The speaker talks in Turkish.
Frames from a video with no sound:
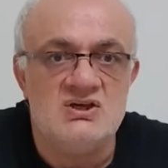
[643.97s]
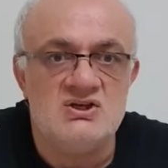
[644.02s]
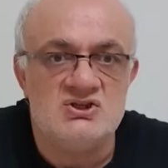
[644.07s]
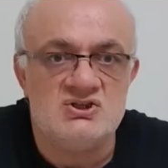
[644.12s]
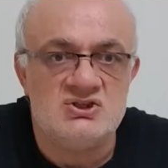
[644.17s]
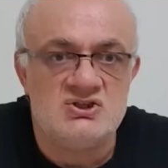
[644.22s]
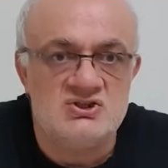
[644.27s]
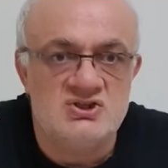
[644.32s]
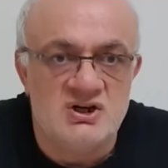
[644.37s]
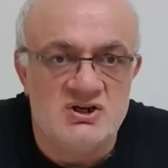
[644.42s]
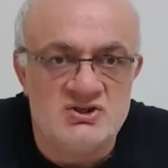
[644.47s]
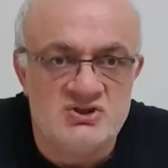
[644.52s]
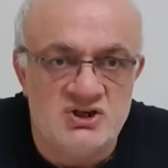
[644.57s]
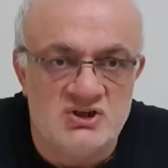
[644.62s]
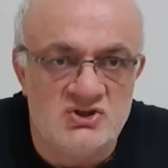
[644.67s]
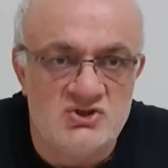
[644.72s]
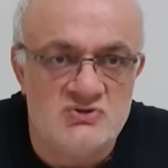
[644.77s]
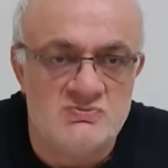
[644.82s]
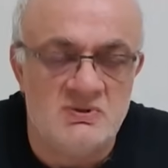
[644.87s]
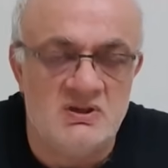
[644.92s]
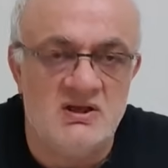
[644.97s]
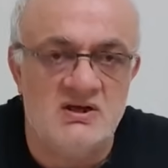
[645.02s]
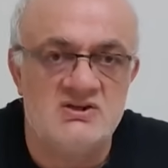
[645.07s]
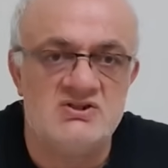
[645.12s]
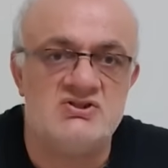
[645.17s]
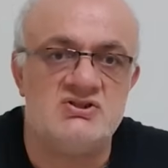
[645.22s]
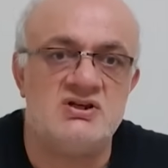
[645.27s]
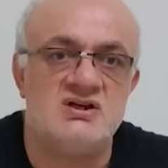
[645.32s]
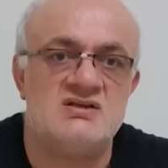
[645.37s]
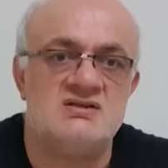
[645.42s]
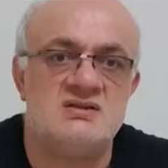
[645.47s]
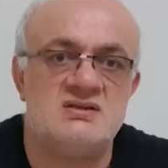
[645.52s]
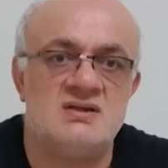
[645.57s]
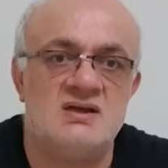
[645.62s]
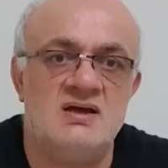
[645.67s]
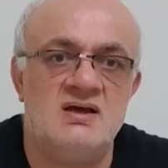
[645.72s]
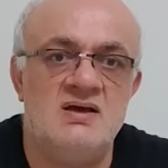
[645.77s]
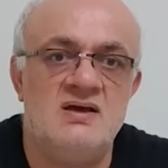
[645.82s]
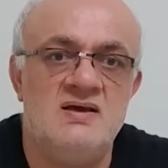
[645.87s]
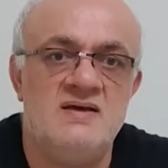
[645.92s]
sıcak çatışmalar
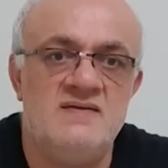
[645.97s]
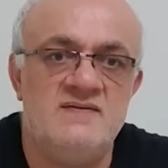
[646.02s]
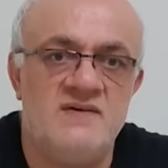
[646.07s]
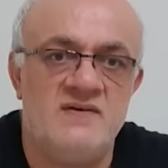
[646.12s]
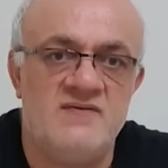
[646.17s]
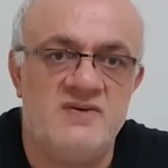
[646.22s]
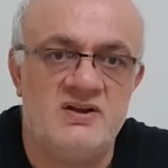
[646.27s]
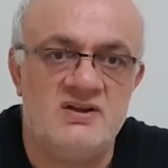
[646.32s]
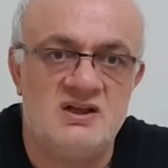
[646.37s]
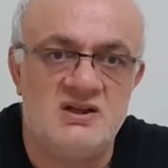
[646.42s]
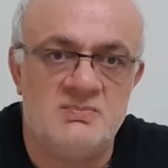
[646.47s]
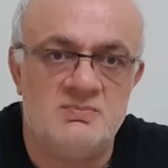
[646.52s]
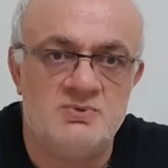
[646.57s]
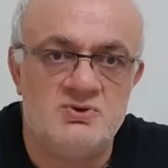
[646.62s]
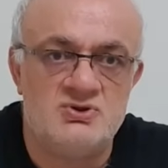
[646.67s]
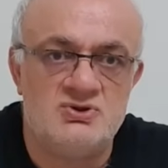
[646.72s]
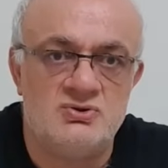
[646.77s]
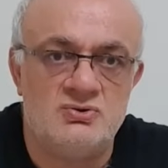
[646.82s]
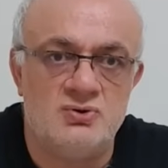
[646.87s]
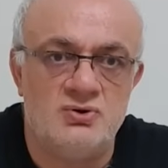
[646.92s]
sırasında vefat etmiştir.